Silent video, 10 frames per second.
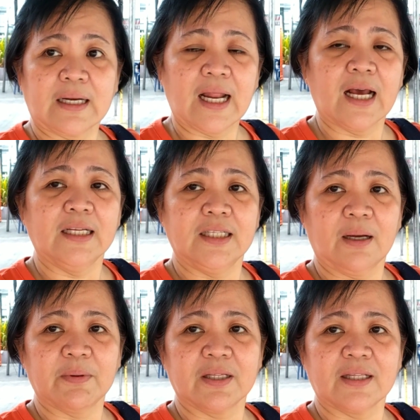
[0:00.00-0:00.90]
na hindi
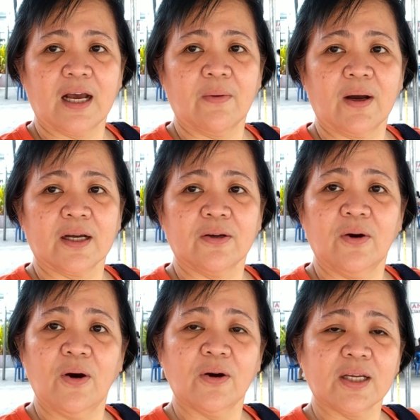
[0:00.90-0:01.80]
ka matatawag.
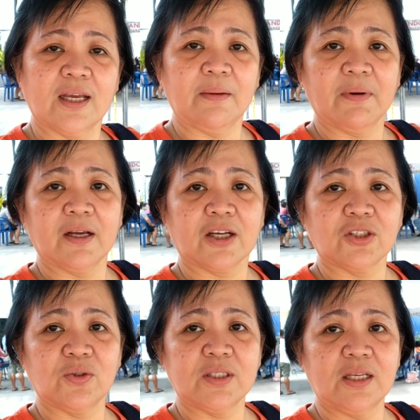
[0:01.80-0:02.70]
Okay, mga
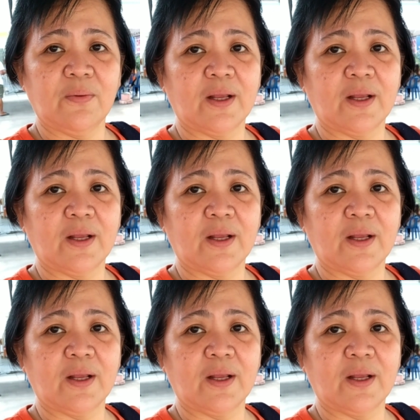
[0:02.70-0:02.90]
ka-QC,